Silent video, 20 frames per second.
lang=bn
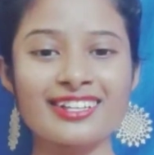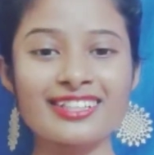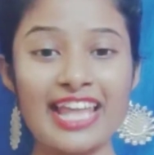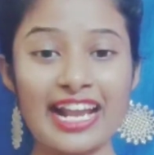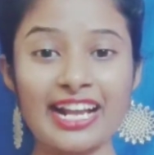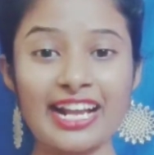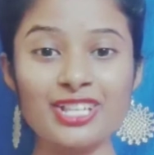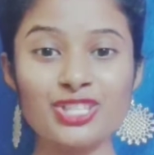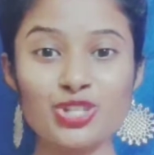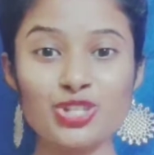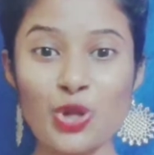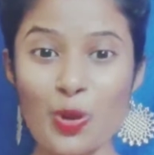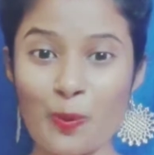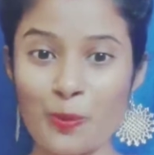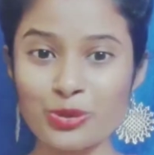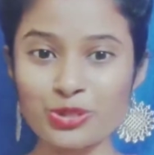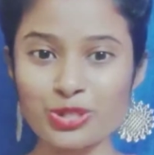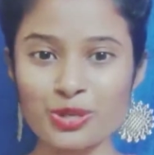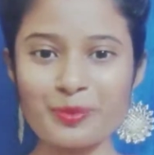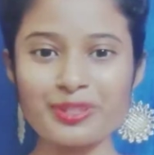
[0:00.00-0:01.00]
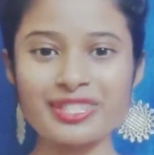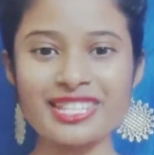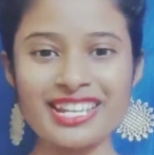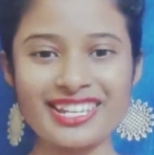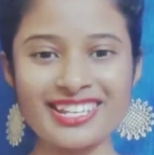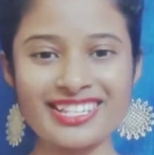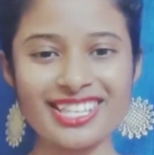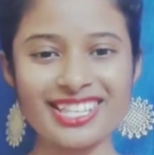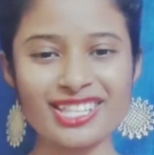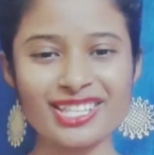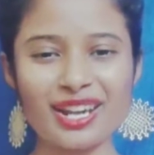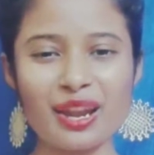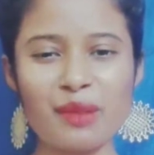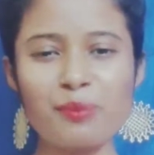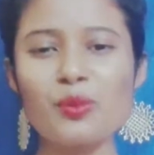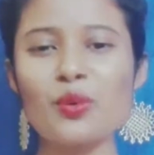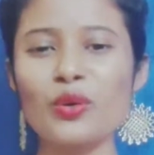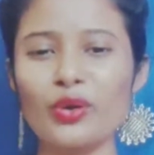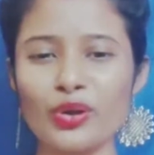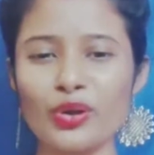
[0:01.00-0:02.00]
দেখার জন্য অবশ্যই আমার চ্যানেলটা সাবস্ক্রাইব
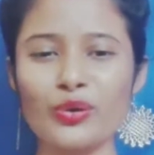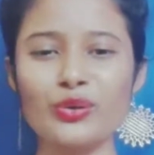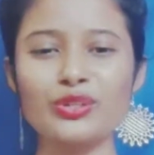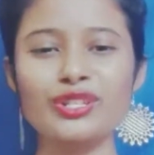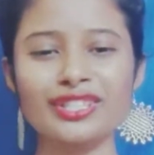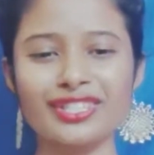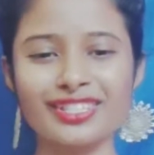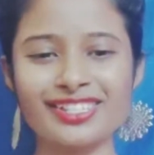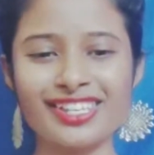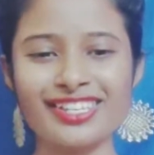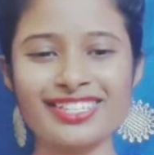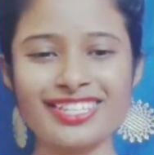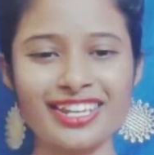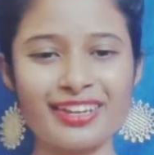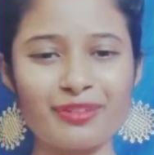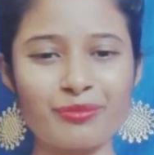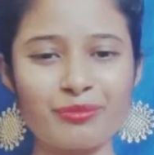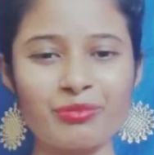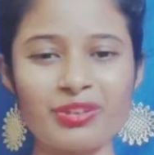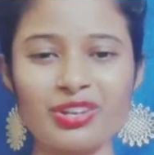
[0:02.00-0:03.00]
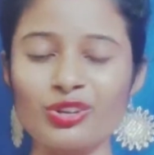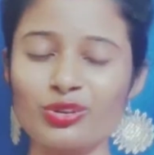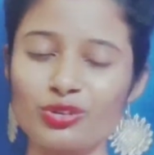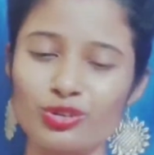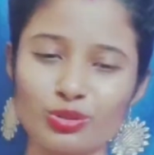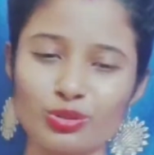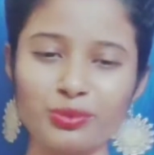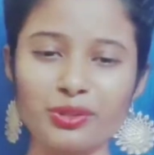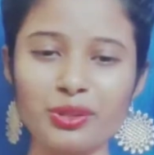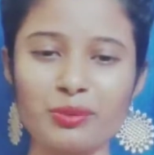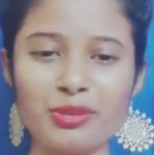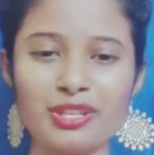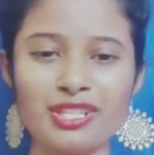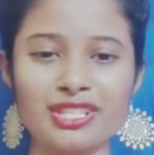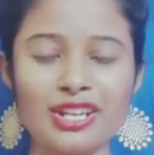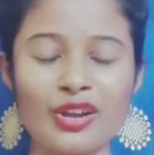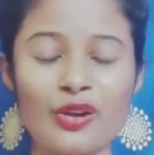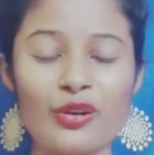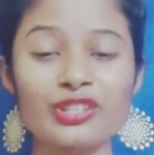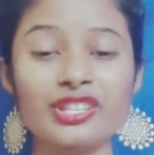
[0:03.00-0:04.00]
করে রাখো যাতে সেই ভিডিওটা তোমাদের মিস
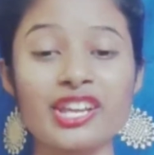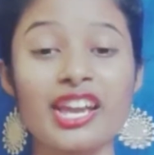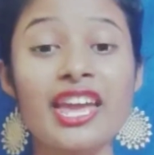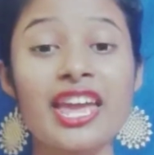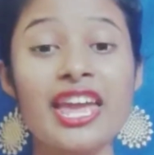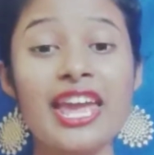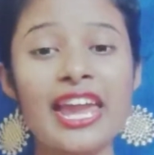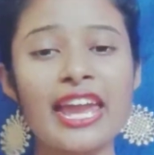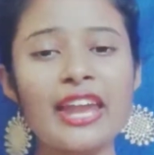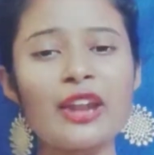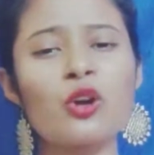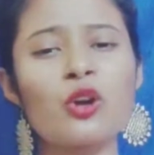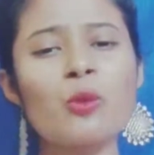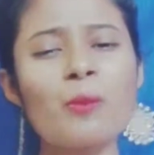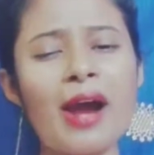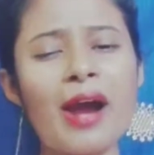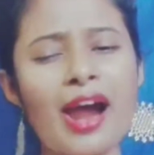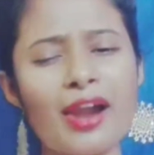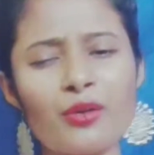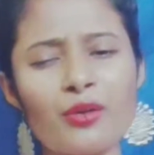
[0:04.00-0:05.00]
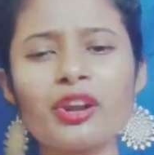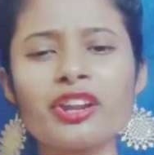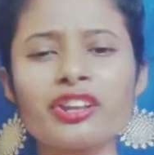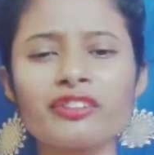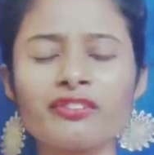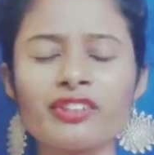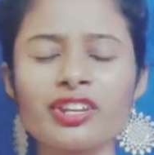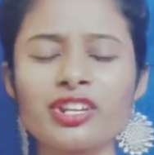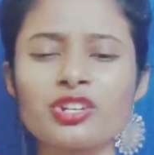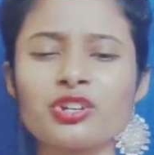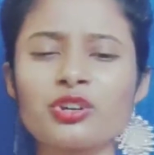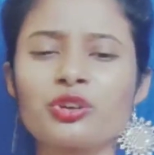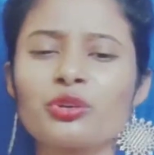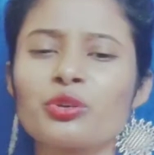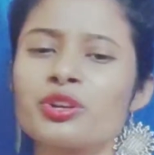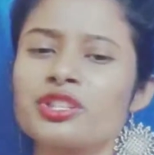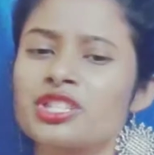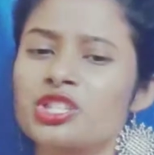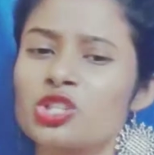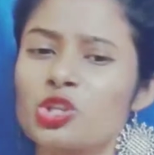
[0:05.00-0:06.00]
না হয়ে যায় এরকম আরও অনেক ভিডিও
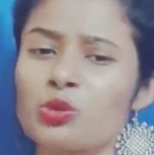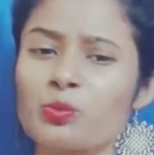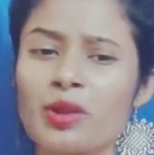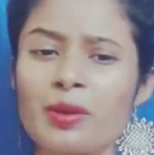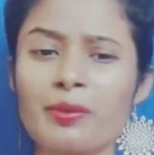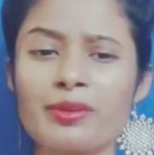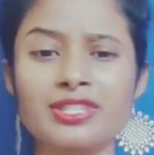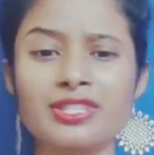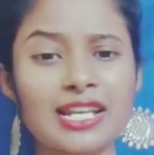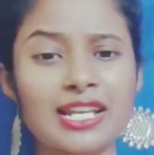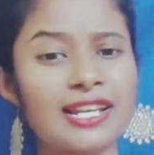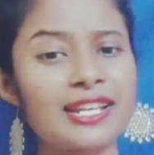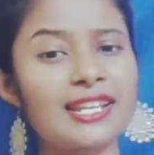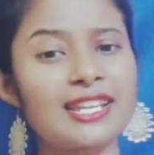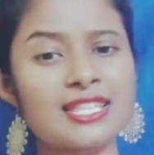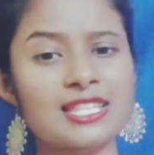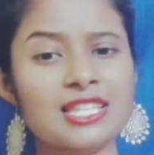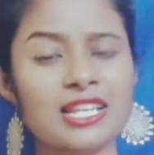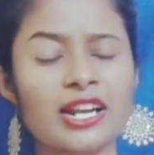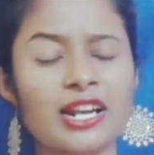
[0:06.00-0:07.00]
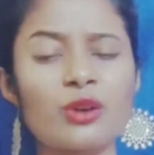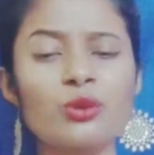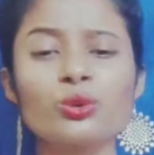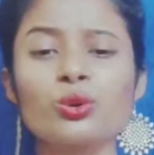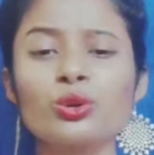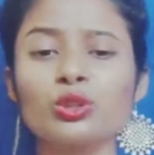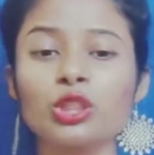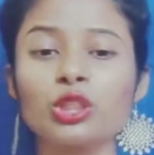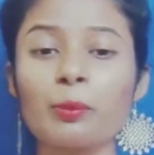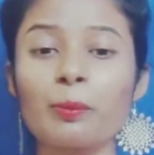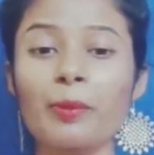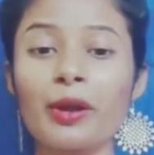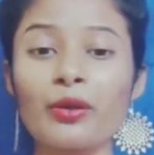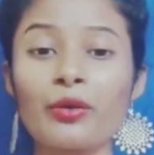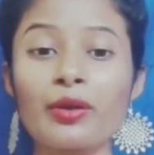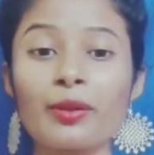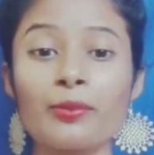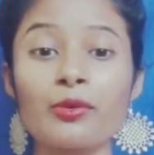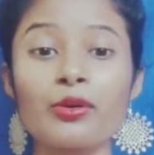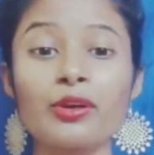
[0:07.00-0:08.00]
রয়েছে তোমরা আমার চ্যানেলে গিয়ে চেক আউট করতে পারো
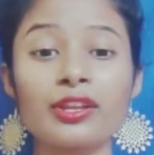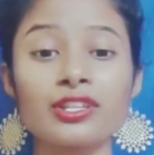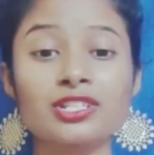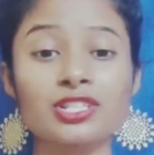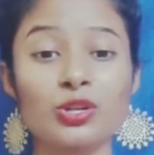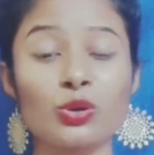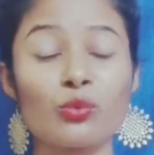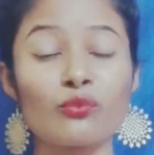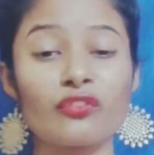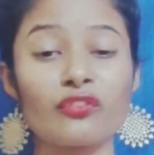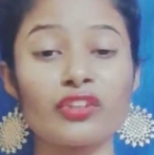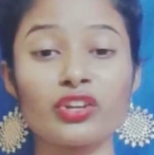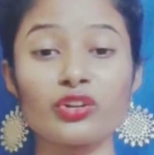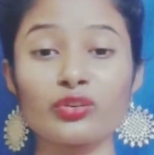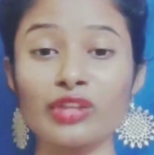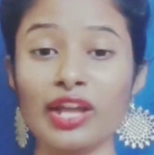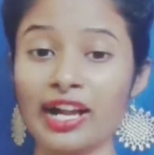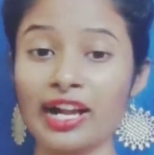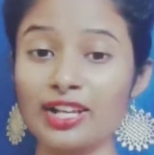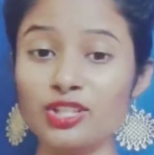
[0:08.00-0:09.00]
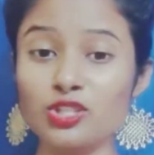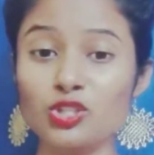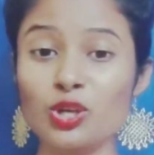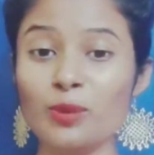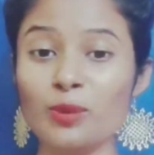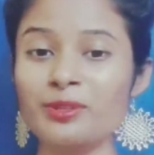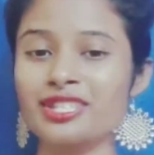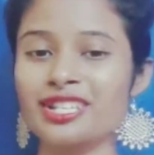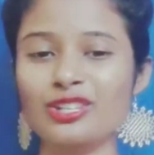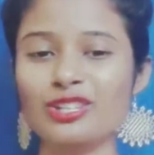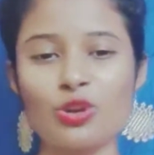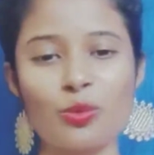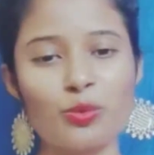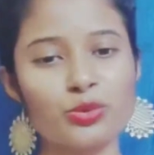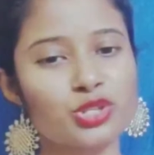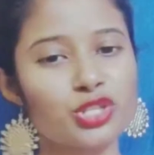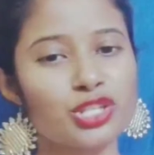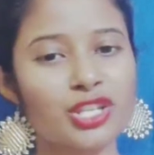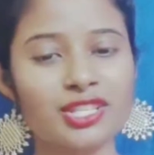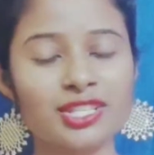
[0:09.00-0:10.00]
এবং সেরকম ভিডিও দেখার জন্য আমার চ্যানেলটা
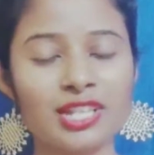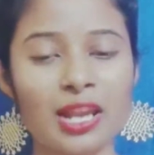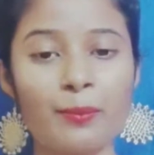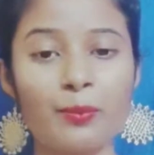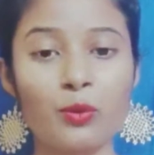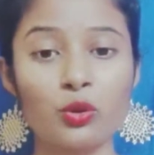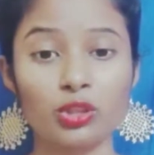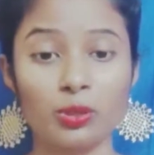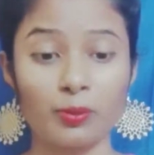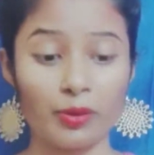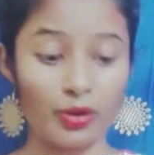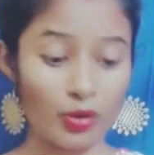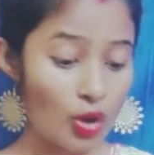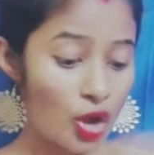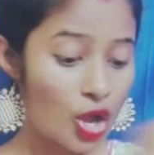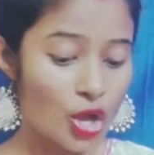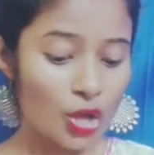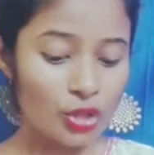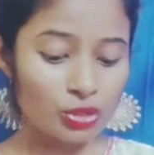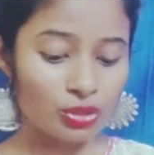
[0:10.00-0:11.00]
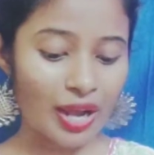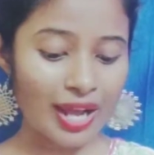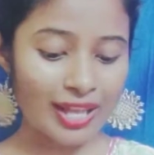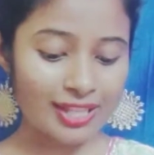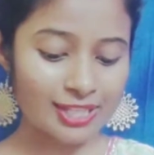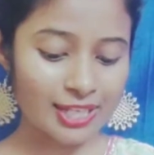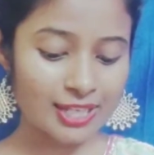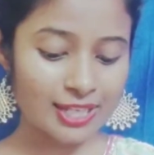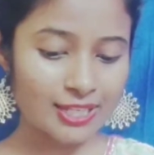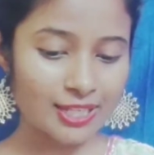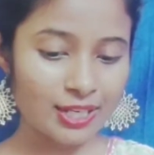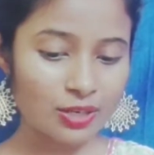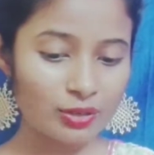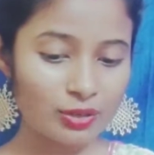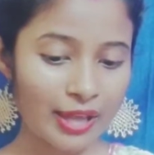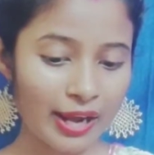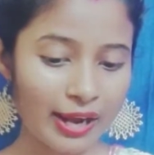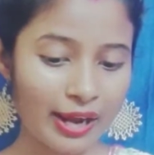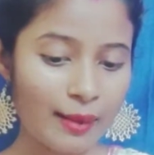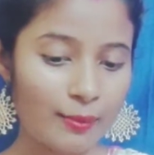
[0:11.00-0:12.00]
অবশ্যই সাবস্ক্রাইব করতে পারো তো আজকে যেগুলো
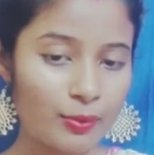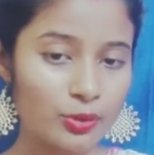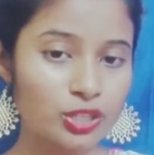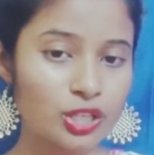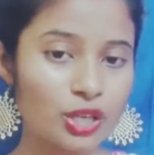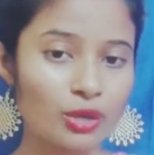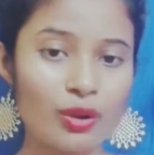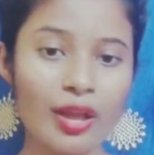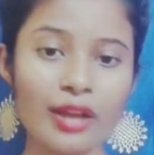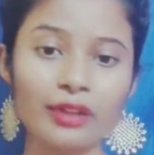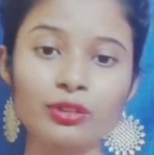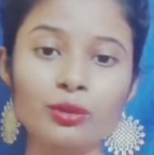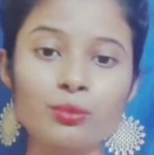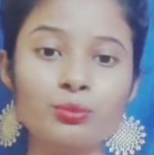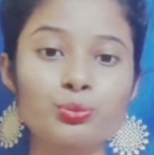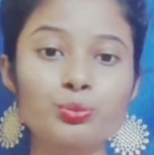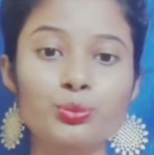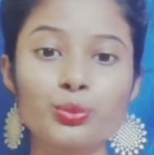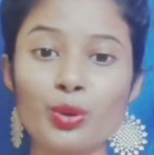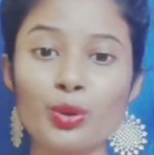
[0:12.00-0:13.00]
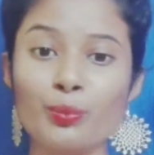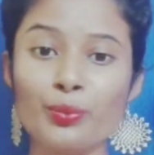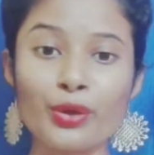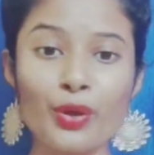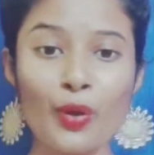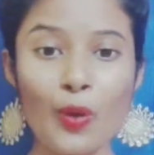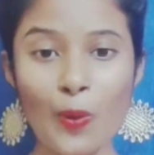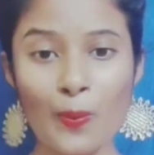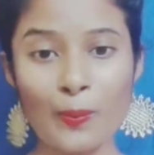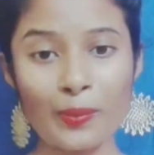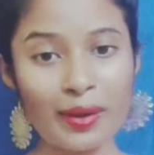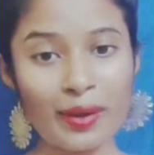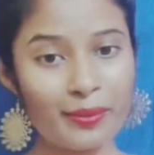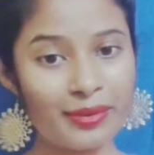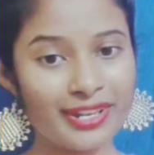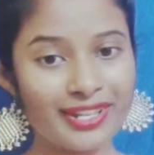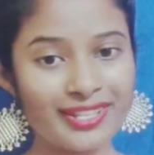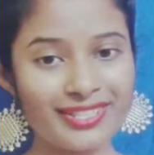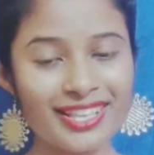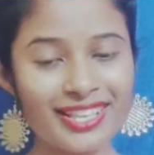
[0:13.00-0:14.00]
দেখাবো সেগুলো একদম পুরোপুরি হোম
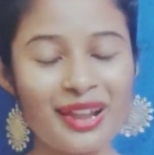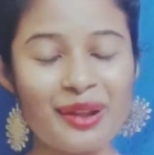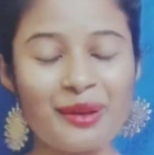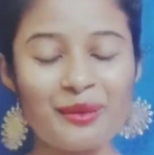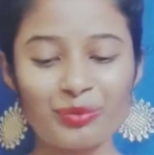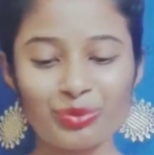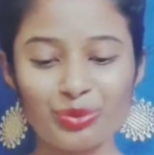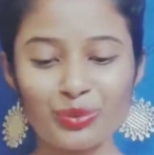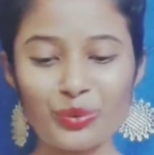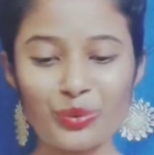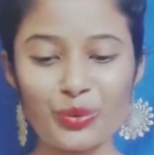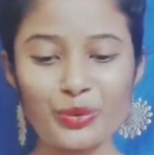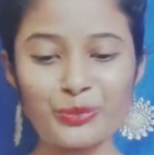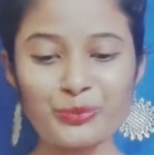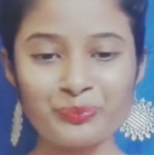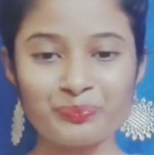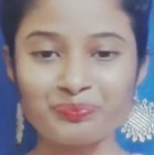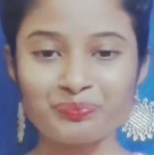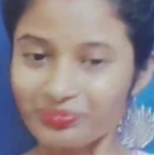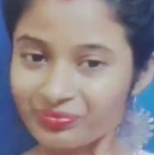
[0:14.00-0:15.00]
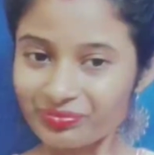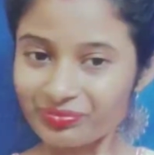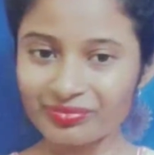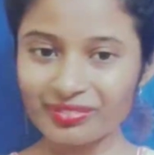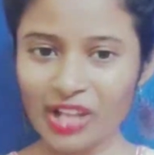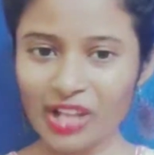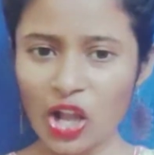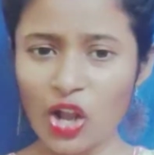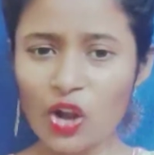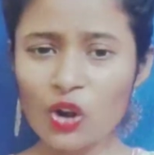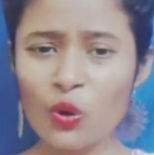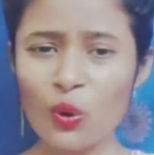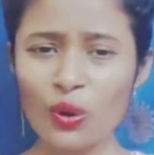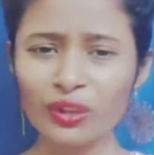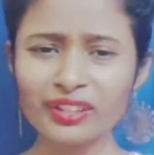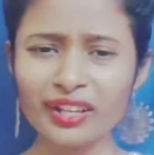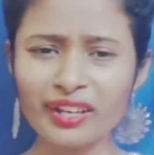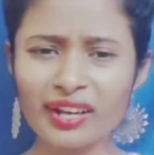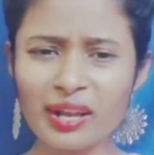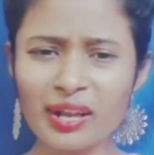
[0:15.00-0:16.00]
রেমেডিস তো
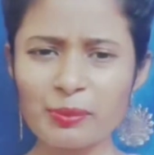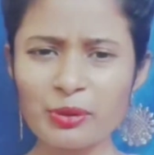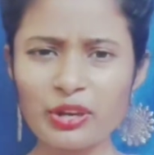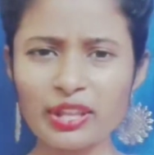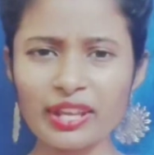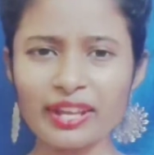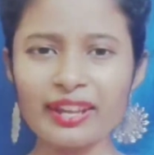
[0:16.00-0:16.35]
কথা না বলে